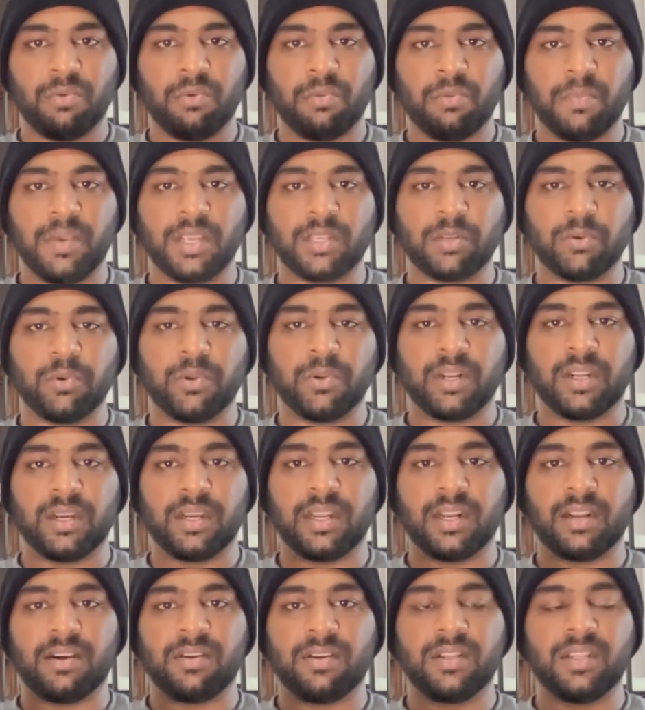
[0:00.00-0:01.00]
உண்மையாக சொல்லணும்னா
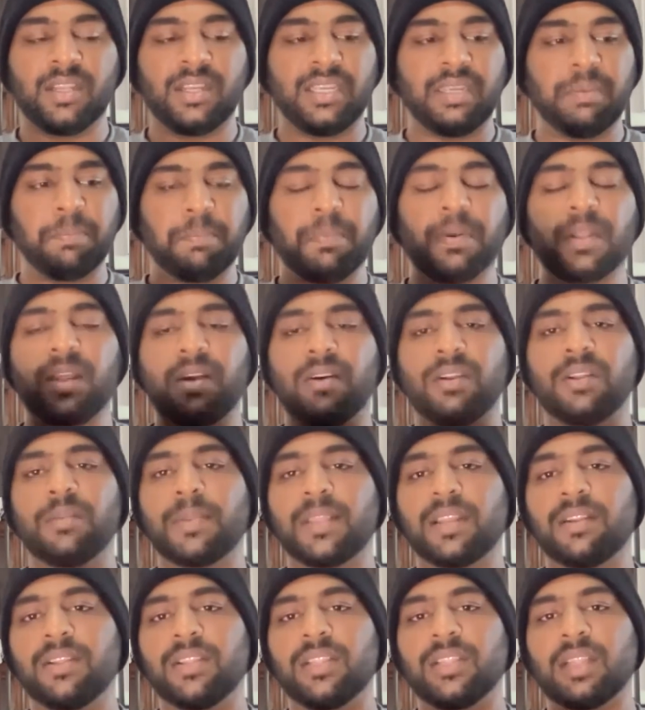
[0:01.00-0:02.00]
ஏன்னா வந்து இப்போ தான் வந்து பார்த்தீங்கன்னா